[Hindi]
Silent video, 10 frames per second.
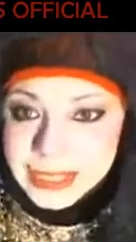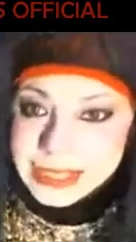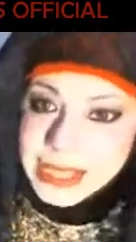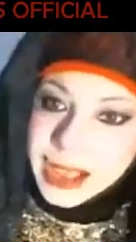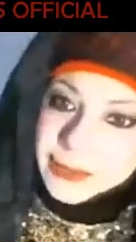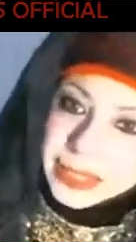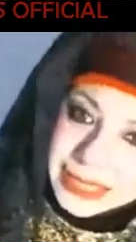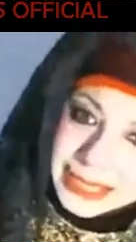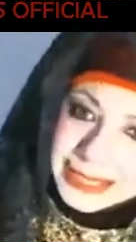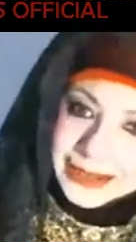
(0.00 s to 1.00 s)
है कि जी आपने
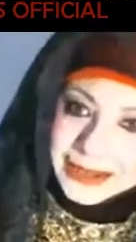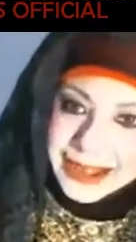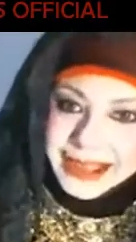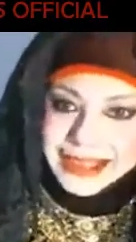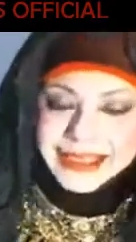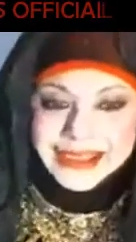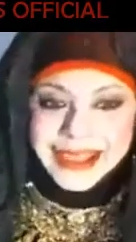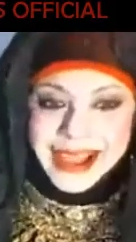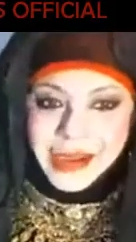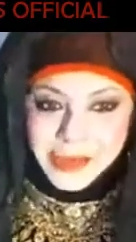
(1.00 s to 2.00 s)
यही करना है
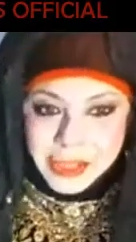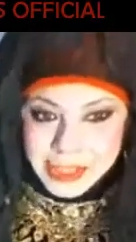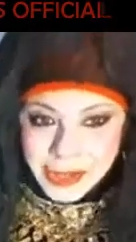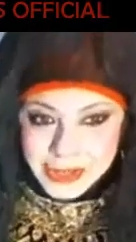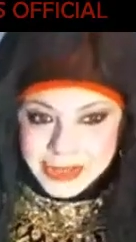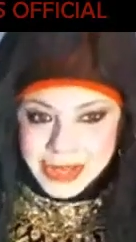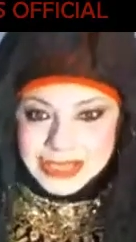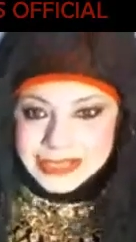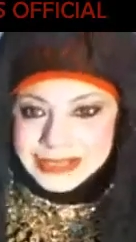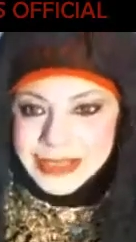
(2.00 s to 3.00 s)
आप मुझे सॉन्ग सुना
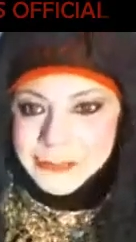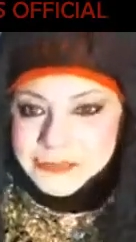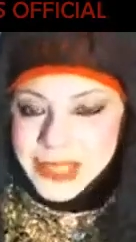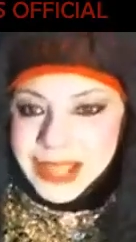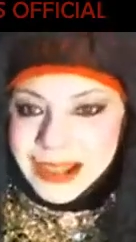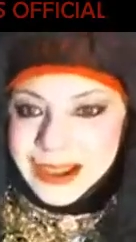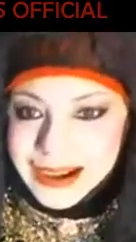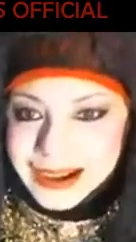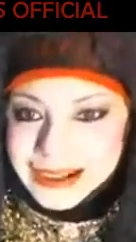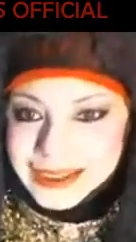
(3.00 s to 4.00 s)
सकते हैं
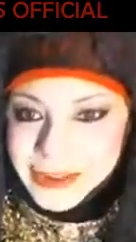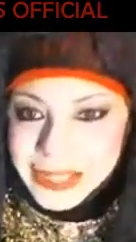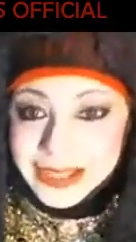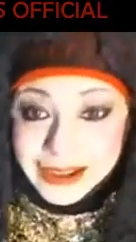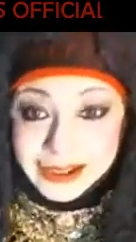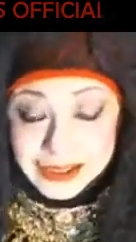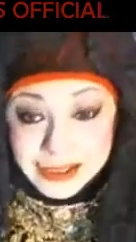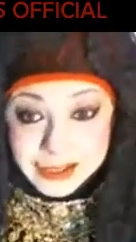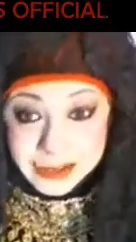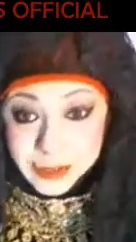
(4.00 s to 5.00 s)
आ, कोई अगर
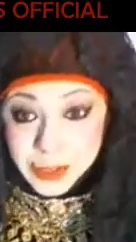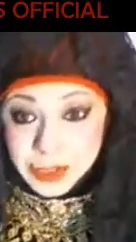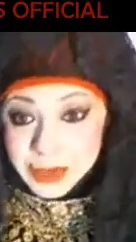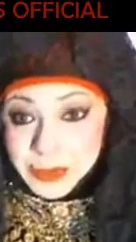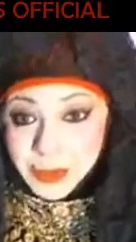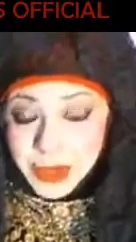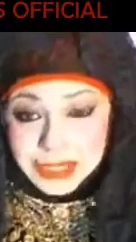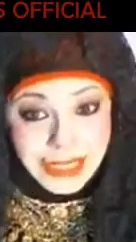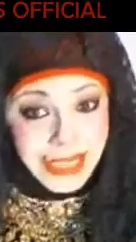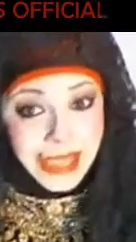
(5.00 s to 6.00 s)
पोइट्री में
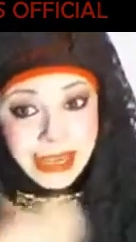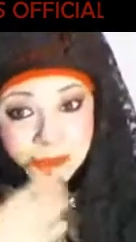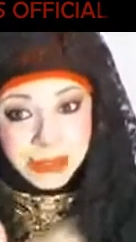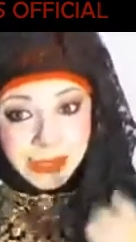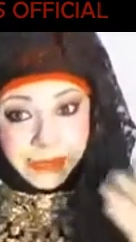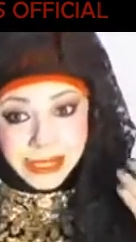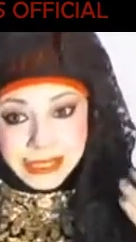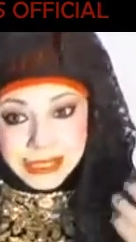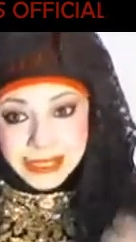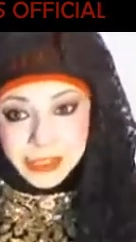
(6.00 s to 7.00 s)
बहुत अच्छा है लंबी लंबी
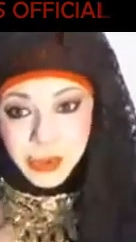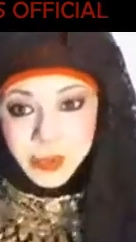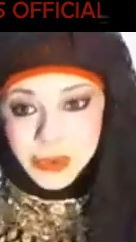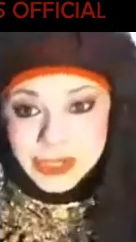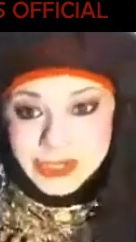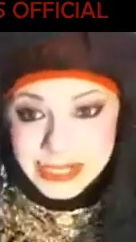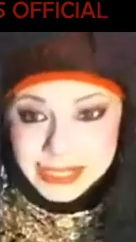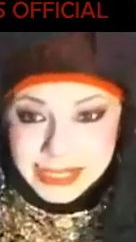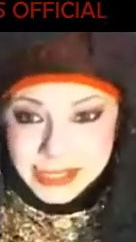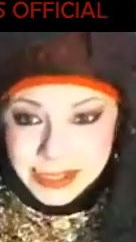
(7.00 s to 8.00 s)
गजलें नहीं दो पोइट्री
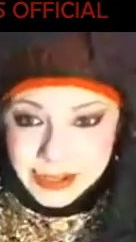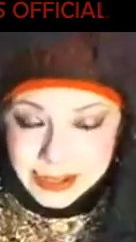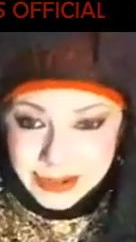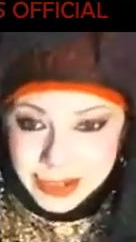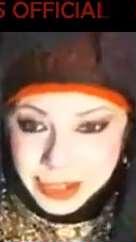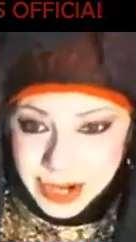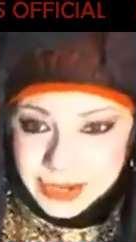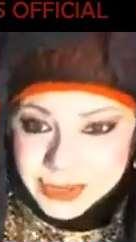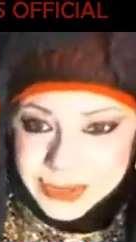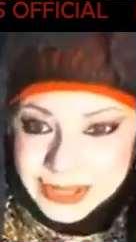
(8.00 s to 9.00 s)
के
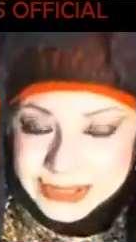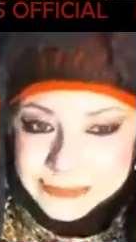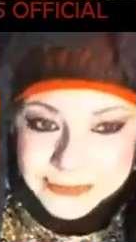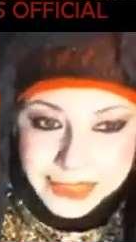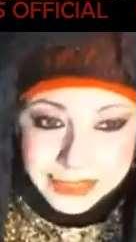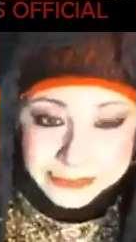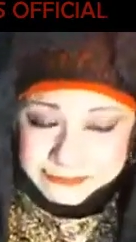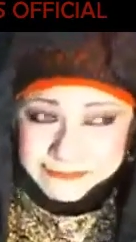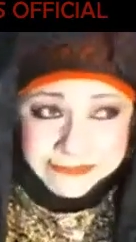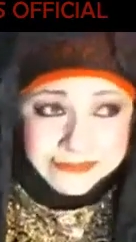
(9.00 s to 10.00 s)
अशार सुना दें या
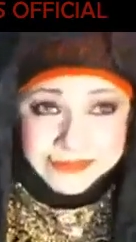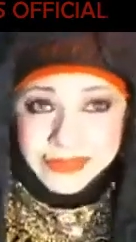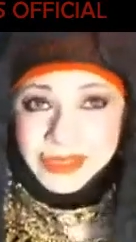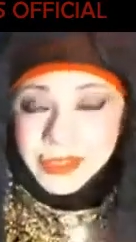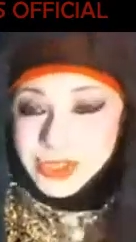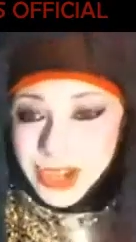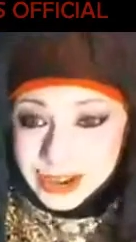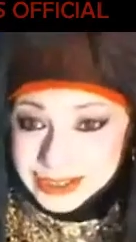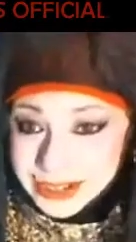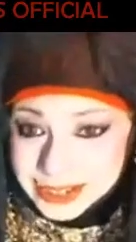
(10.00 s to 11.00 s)

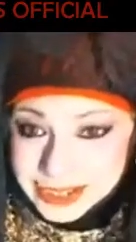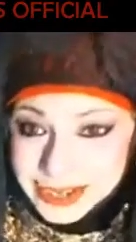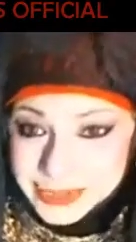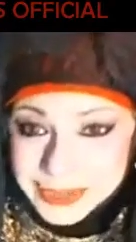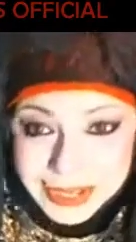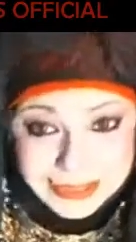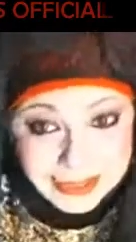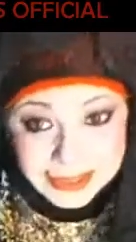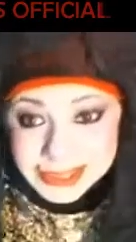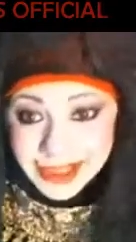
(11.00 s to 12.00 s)
चार अशार सुना दें
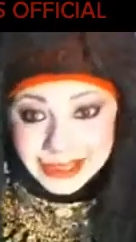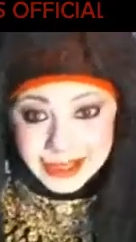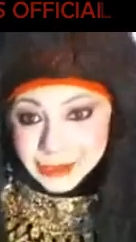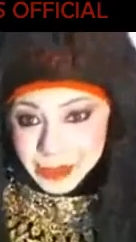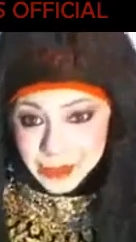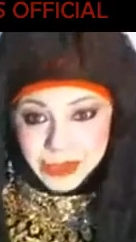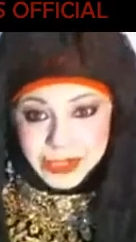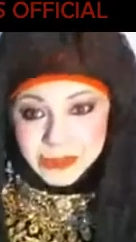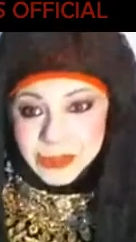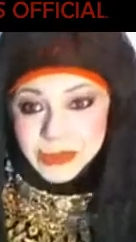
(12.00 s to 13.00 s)
ज्यादा लंबी
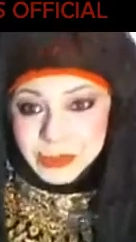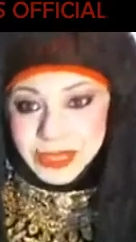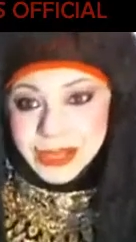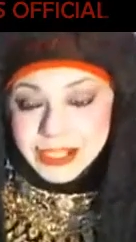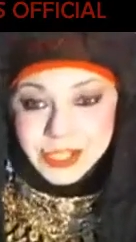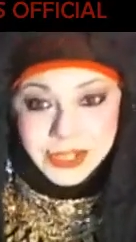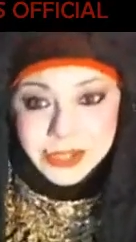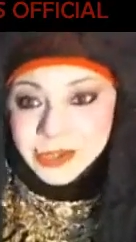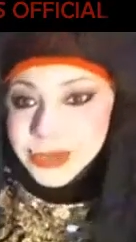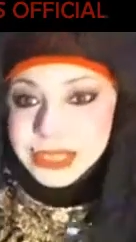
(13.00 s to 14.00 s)
पोइट्री बिल्कुल भी ना
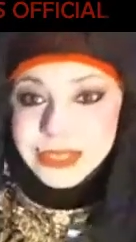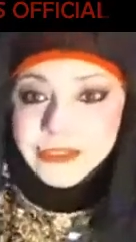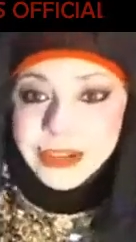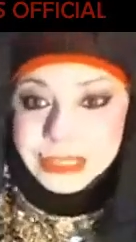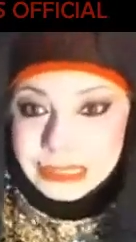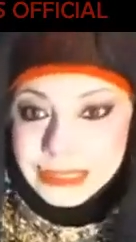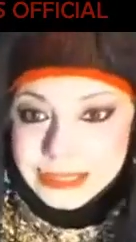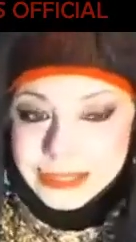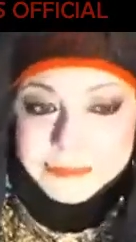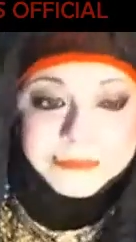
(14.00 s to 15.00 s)
कीजिएगा क्योंकि इतना वक्त ही
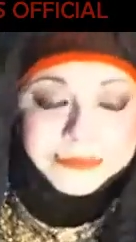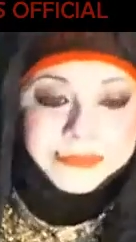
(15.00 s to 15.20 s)
नहीं है